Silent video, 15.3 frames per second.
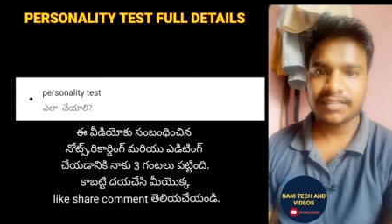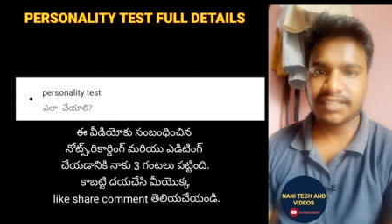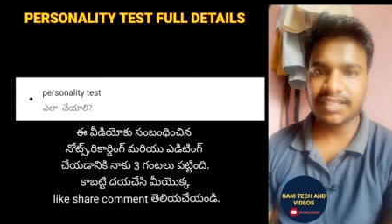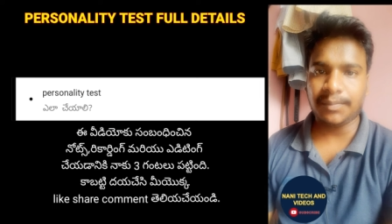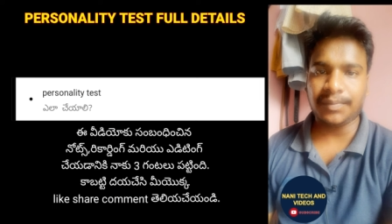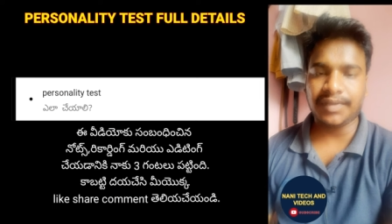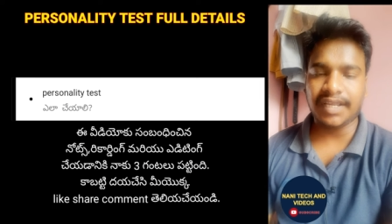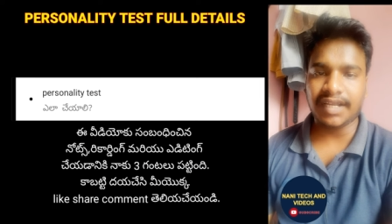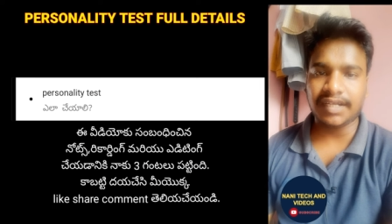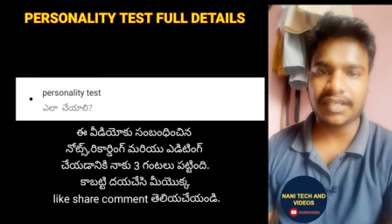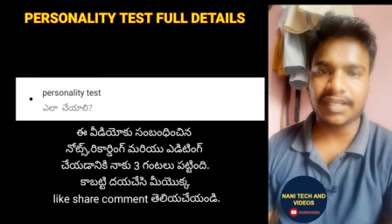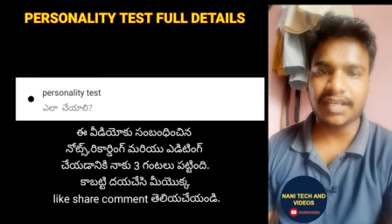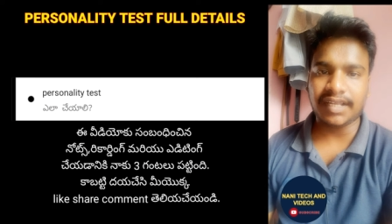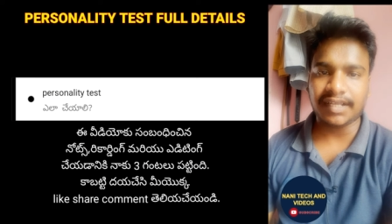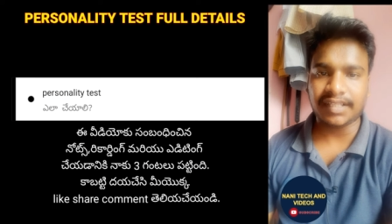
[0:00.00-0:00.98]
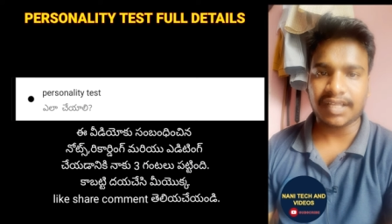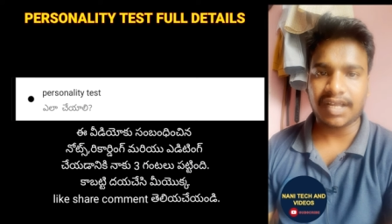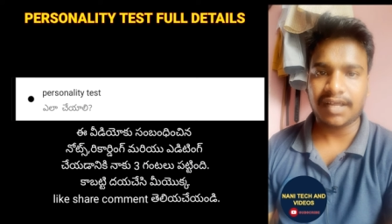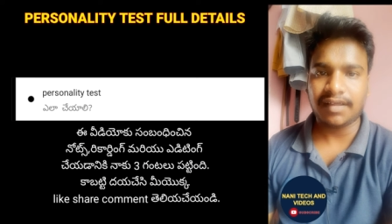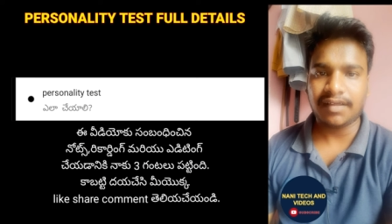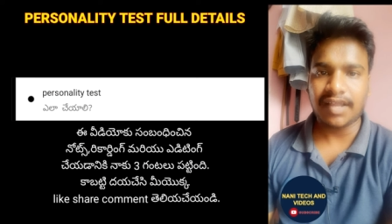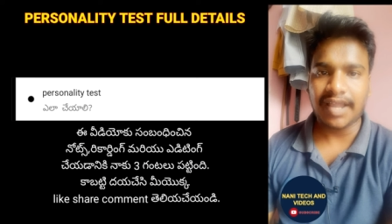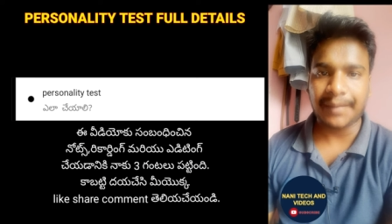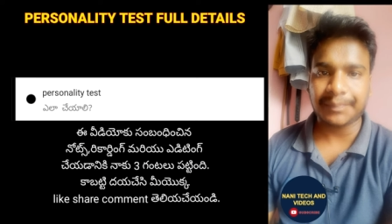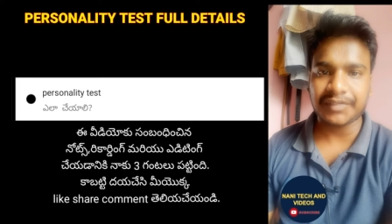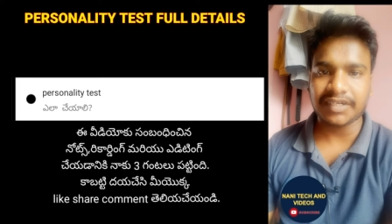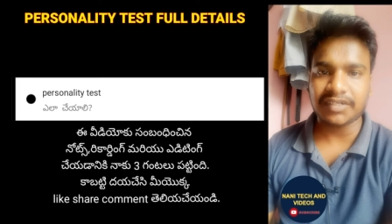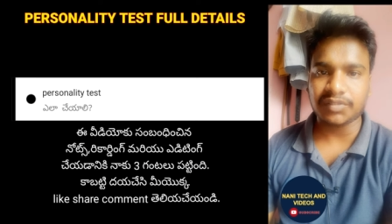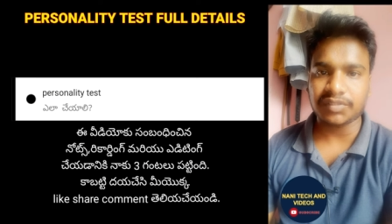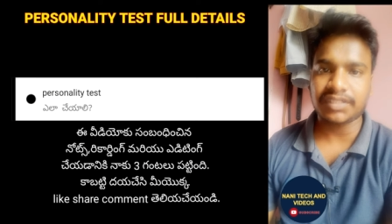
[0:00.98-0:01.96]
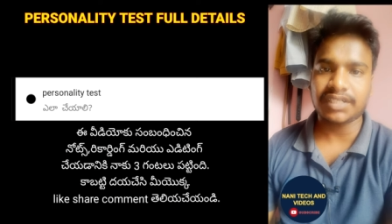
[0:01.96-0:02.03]
సిబిఏటి లేదా
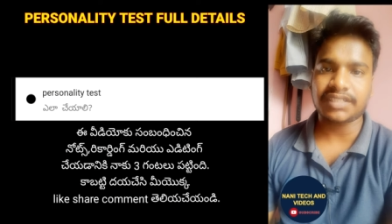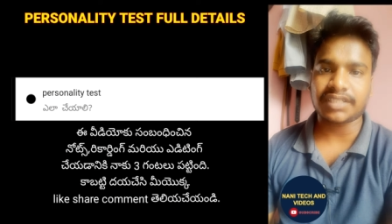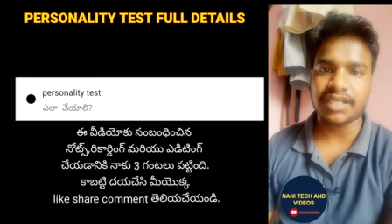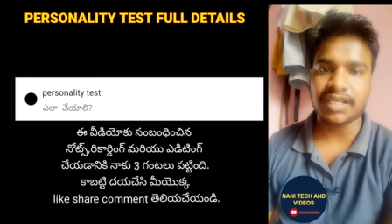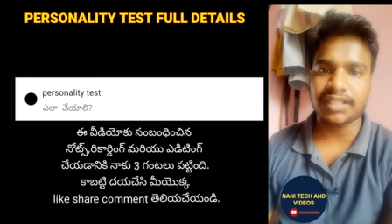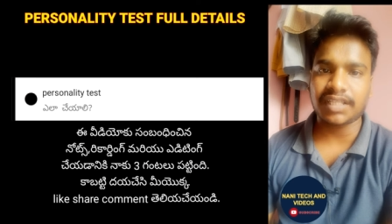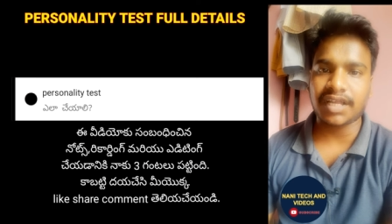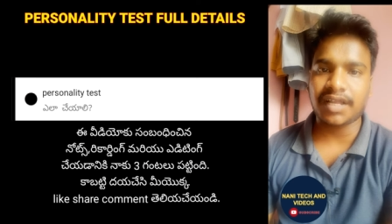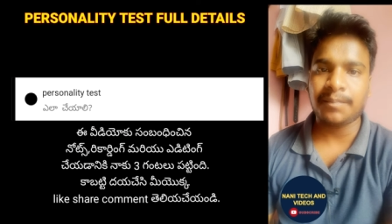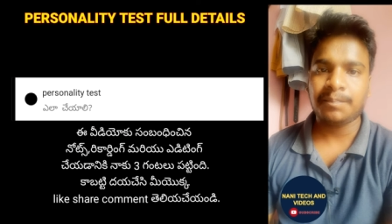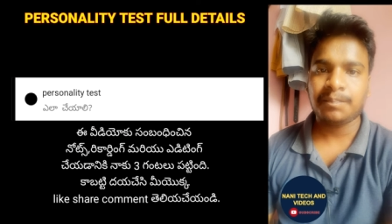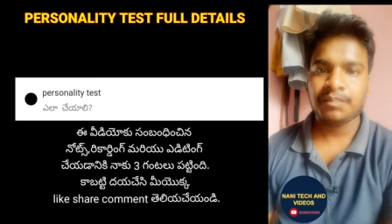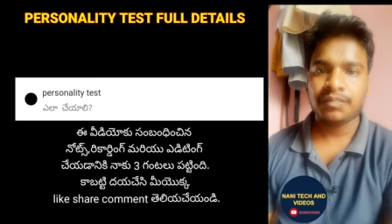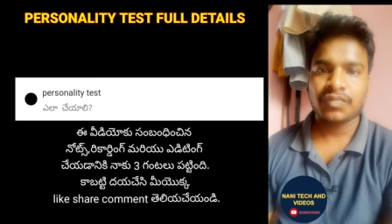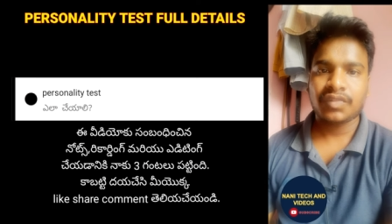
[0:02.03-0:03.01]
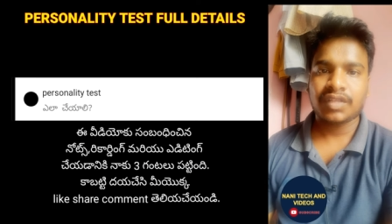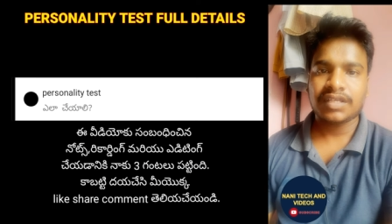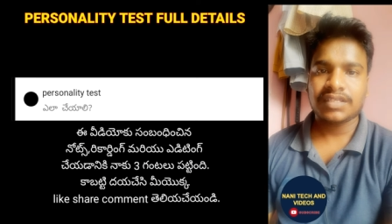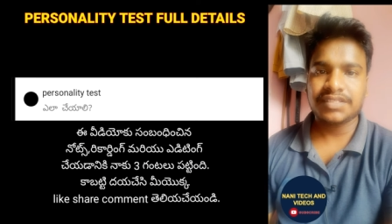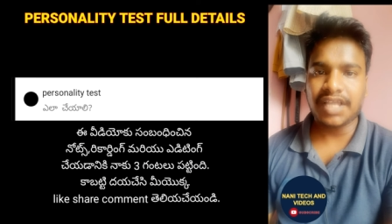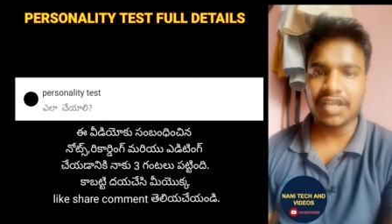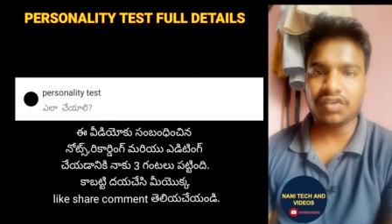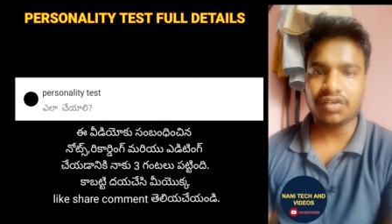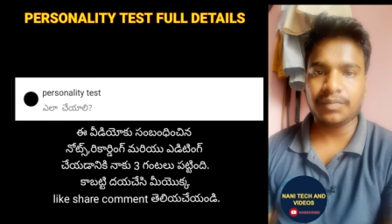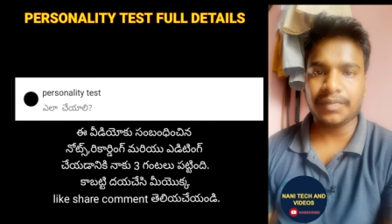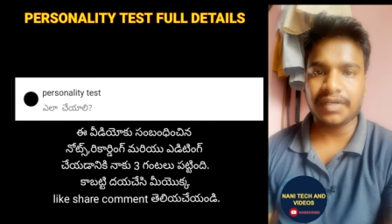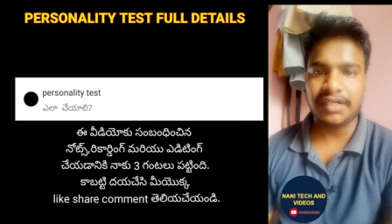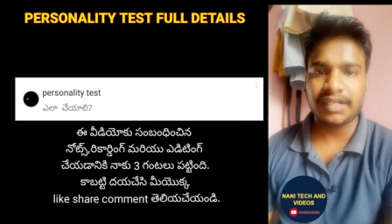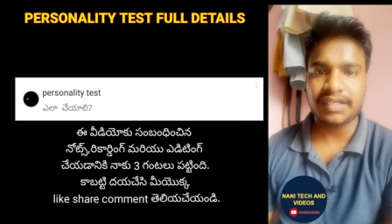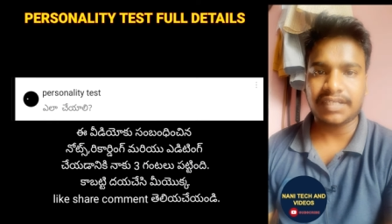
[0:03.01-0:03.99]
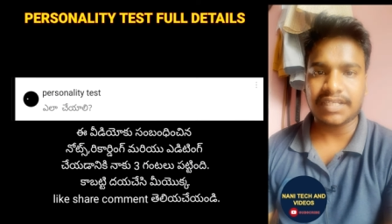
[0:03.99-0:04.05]
యాప్టిట్యూడ్ టెస్ట్ లేదా
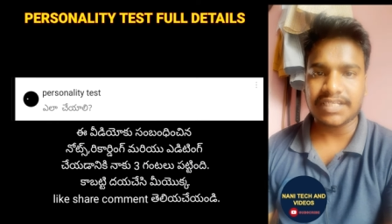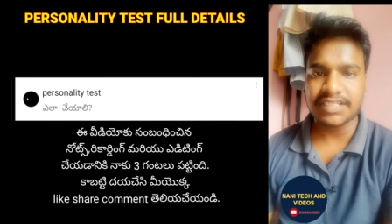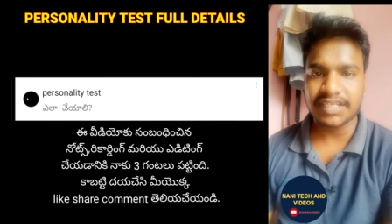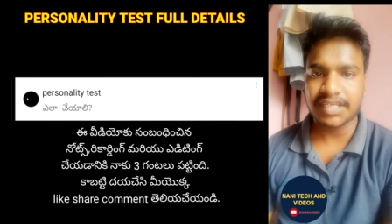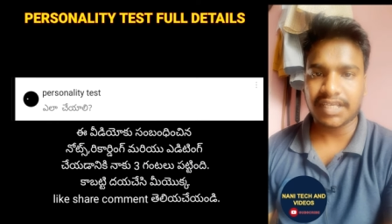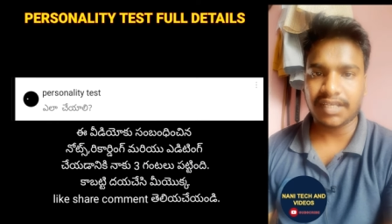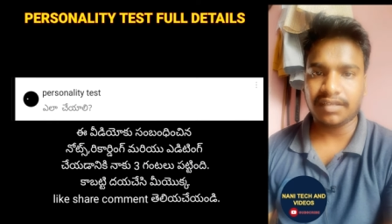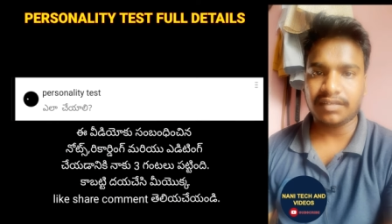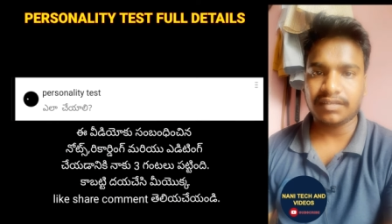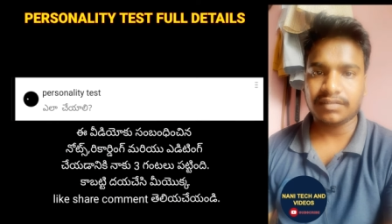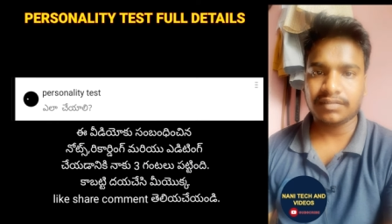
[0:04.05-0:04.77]
సైకోమెట్రిక్ టెస్ట్కి